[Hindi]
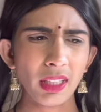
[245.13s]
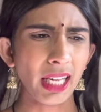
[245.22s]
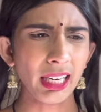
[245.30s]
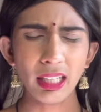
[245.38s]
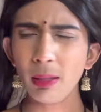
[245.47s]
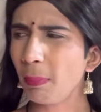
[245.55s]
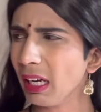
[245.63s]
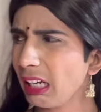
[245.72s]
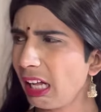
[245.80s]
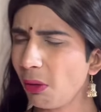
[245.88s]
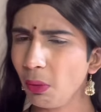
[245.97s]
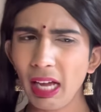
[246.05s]
कढ़ी
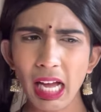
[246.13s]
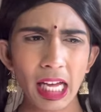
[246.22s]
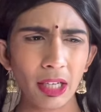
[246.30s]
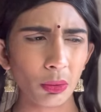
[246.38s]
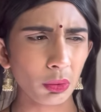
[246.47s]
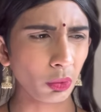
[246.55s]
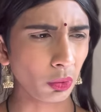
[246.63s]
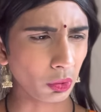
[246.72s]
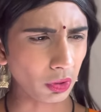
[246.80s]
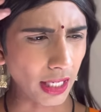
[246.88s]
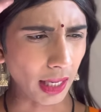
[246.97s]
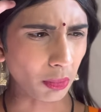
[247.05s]
पकौड़ा और वो
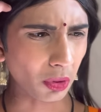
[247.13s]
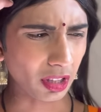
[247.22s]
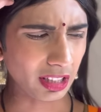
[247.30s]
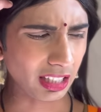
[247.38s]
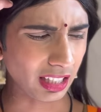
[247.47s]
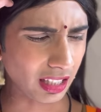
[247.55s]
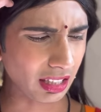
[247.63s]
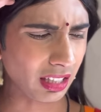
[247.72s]
क्या बोलते हैं